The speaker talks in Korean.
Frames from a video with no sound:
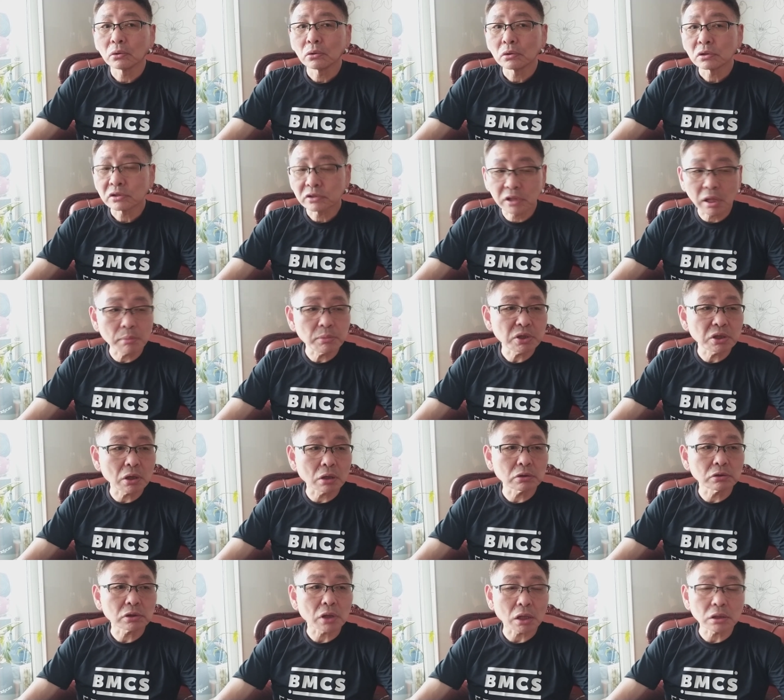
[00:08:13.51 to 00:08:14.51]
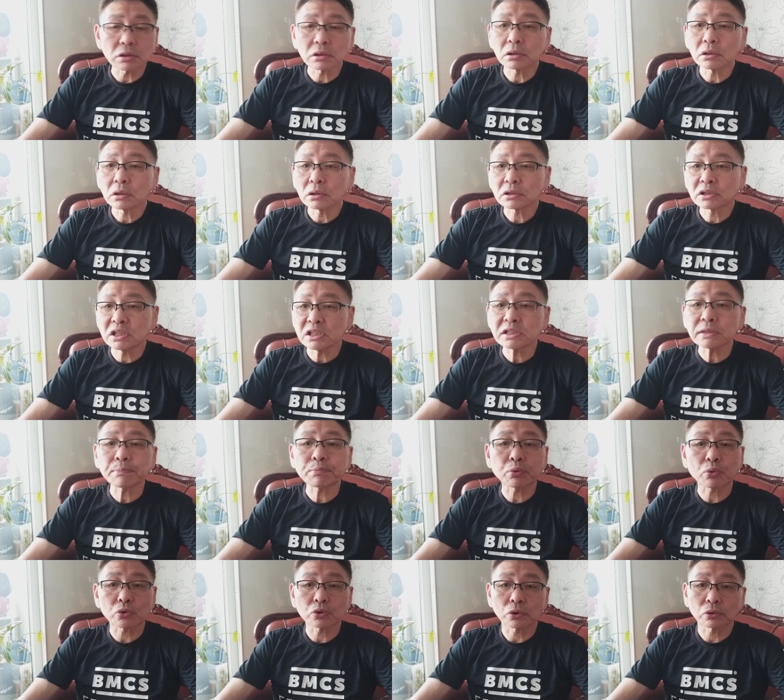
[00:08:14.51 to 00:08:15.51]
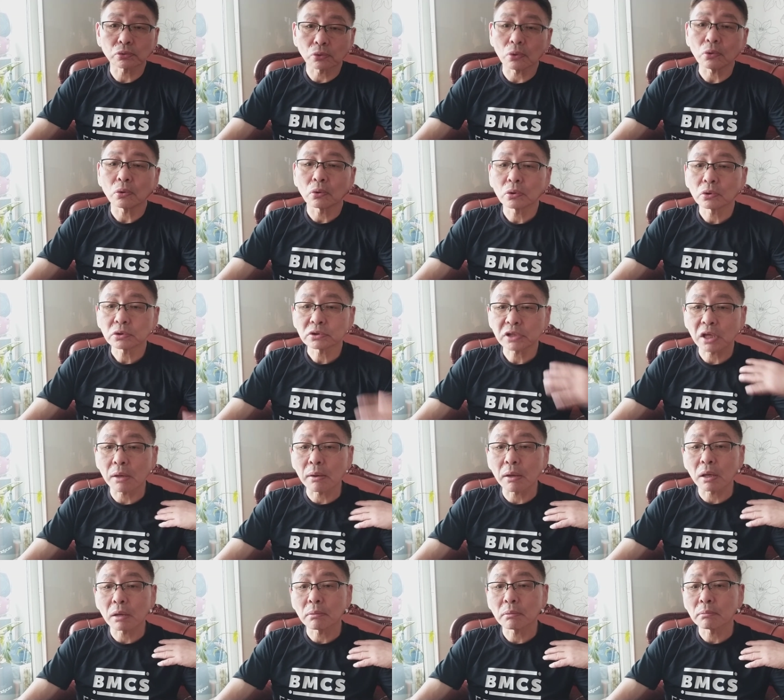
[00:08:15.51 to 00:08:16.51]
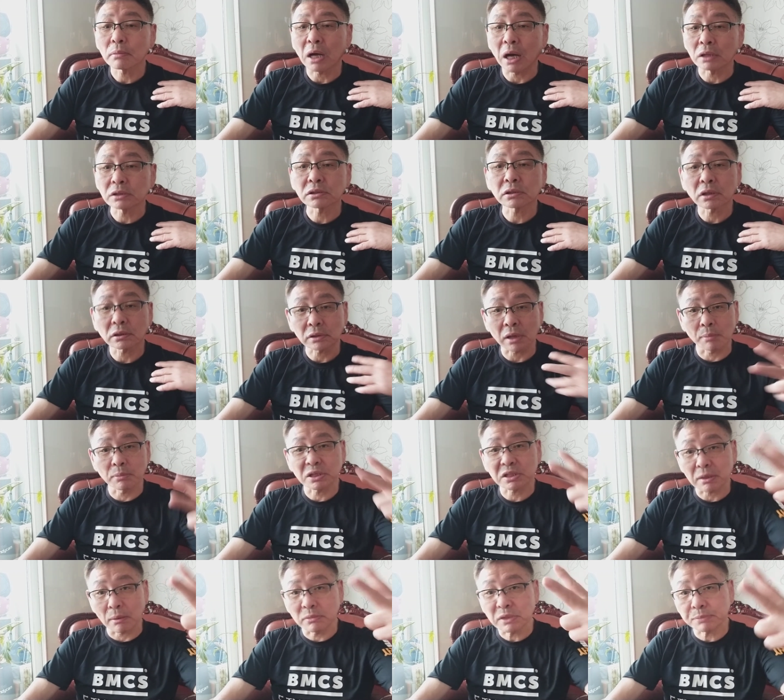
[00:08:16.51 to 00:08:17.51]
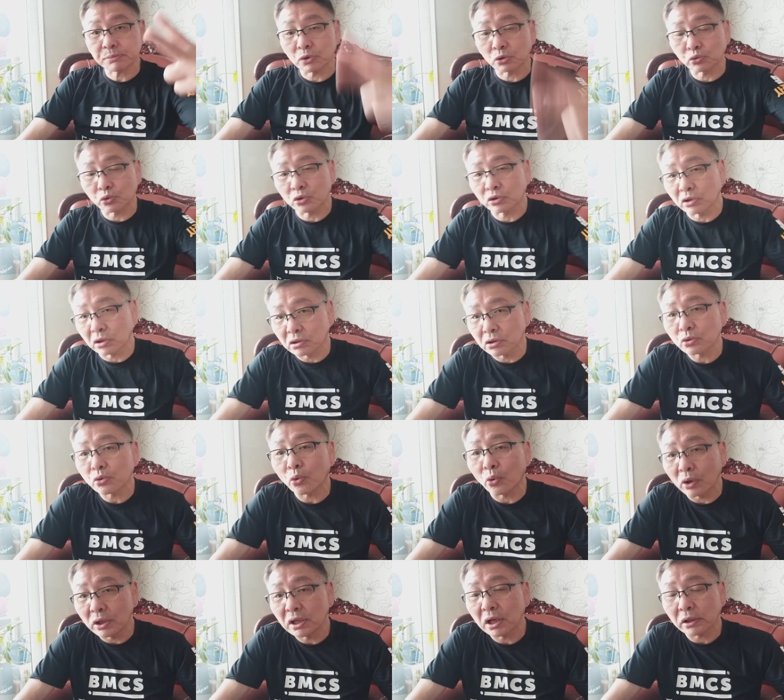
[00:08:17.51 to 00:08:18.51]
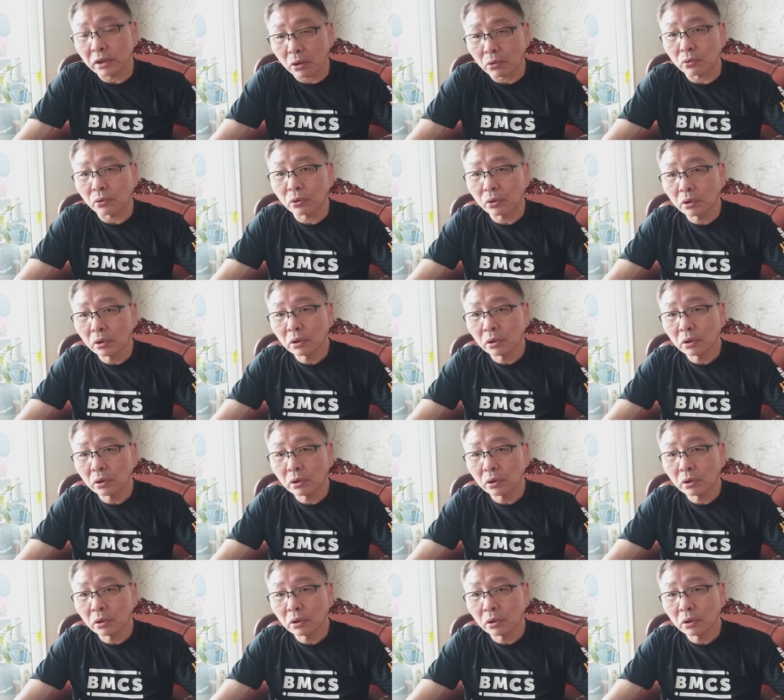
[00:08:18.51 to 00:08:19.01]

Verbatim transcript: 스테미너는한 70% 정도 제 아직 나머지 30 정도는 더 끌어올려야 되고